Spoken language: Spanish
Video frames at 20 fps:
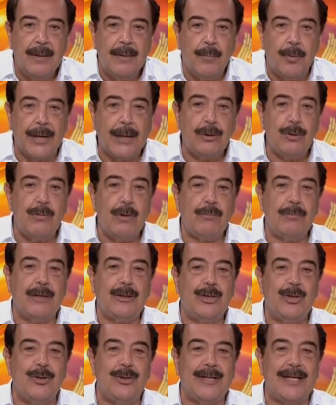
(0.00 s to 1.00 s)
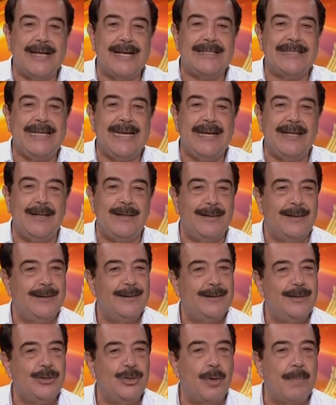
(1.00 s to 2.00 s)
Porque esto no es cuestión de decir,
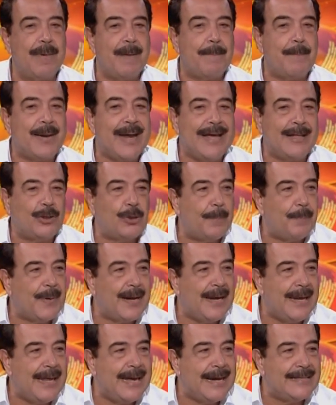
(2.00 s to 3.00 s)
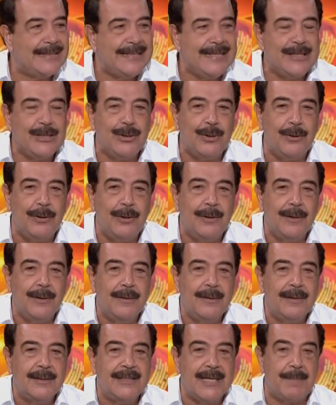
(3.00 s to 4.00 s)
yo me presto para el ejercicio,
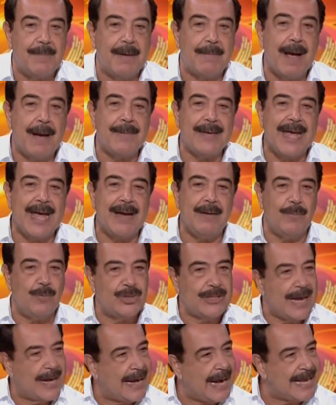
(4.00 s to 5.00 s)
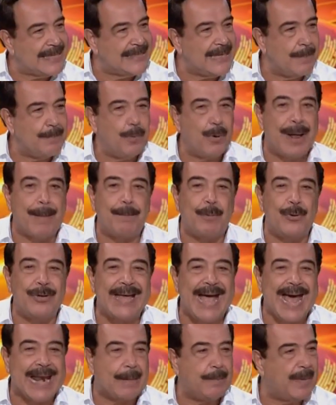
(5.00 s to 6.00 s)
si me va bien, muchas gracias por
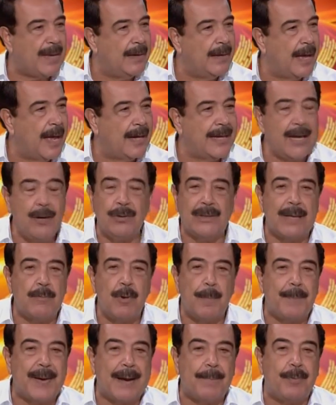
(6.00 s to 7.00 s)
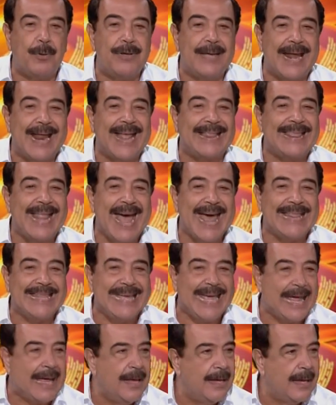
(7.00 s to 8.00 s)
apoyarme. Aquí no estamos para apoyar a
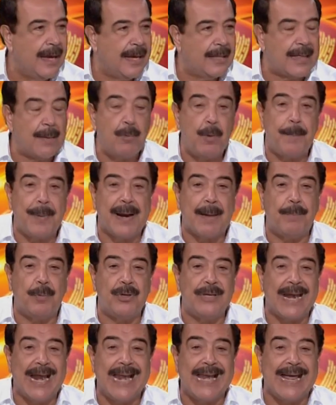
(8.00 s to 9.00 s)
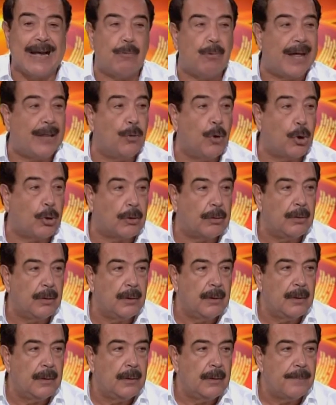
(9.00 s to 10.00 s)
nadie, estamos para apoyar al Ecuador.
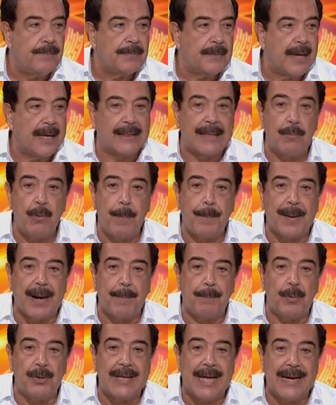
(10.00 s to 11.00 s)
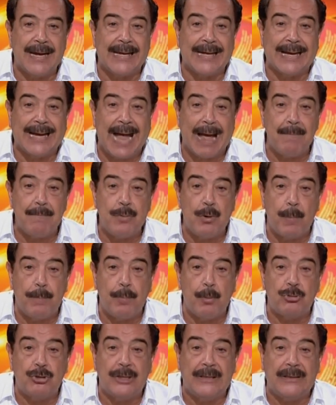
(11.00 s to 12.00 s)
Estamos para apoyar el cambio
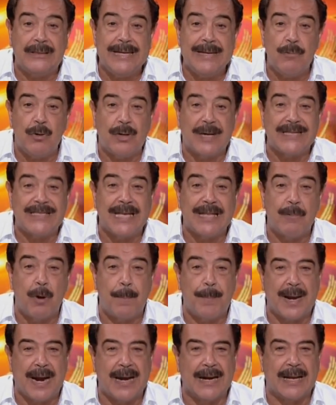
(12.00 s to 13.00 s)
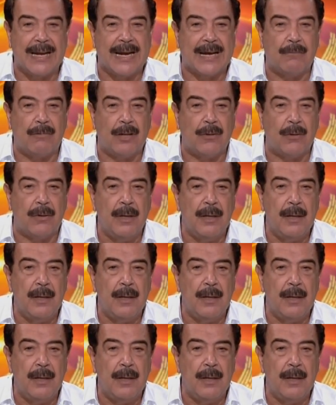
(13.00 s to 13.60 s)
positivo que se debe operar en el Ecuador.